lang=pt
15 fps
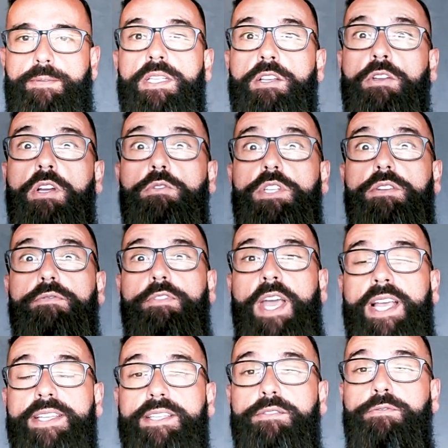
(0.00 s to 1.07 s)
Se eu não
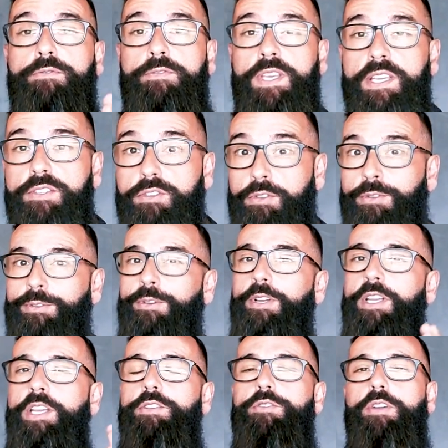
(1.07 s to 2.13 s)
tivesse visto
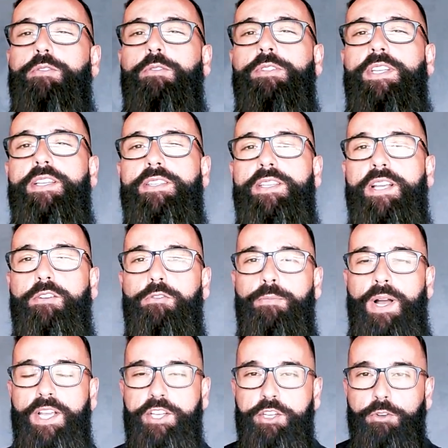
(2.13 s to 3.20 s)
isso acontecer com
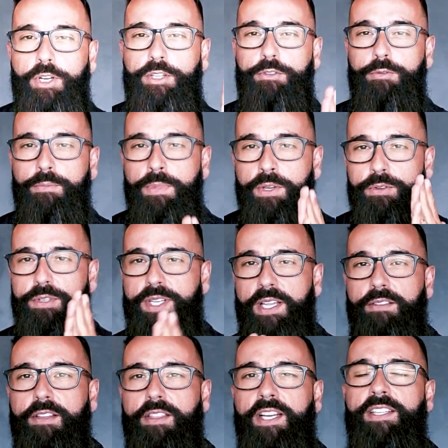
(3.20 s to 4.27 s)
mais de
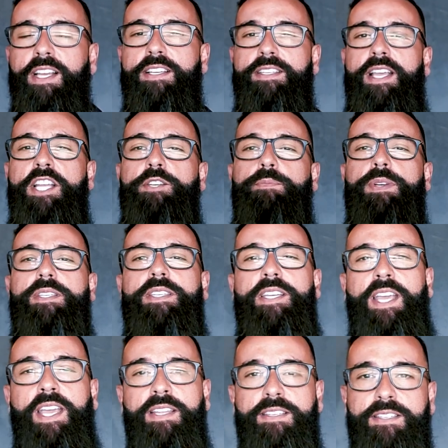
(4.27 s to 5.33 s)
8.137
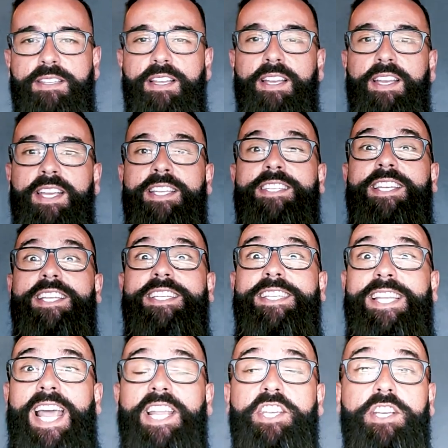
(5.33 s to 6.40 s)
pacientes em
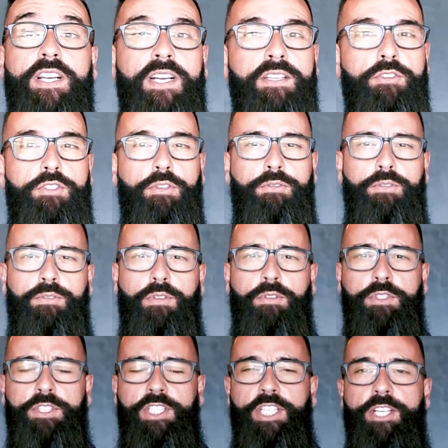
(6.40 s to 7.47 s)
17 anos de
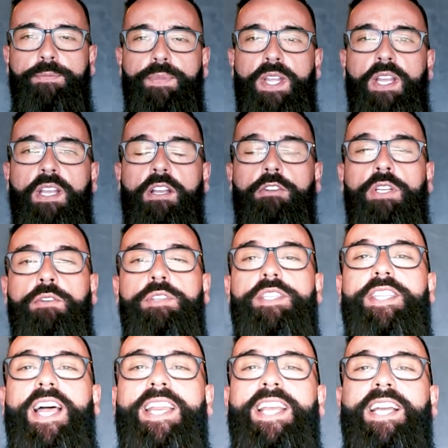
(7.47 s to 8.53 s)
odontologia, eu não
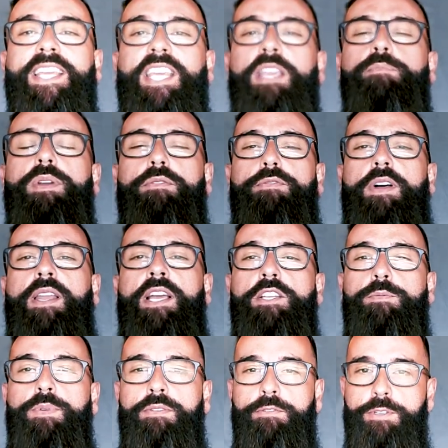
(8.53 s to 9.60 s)
estaria aqui para falar isso
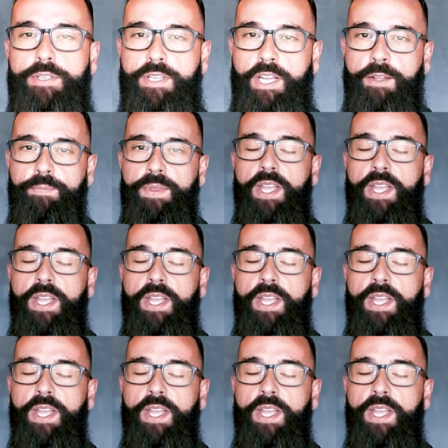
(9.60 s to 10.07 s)
para você.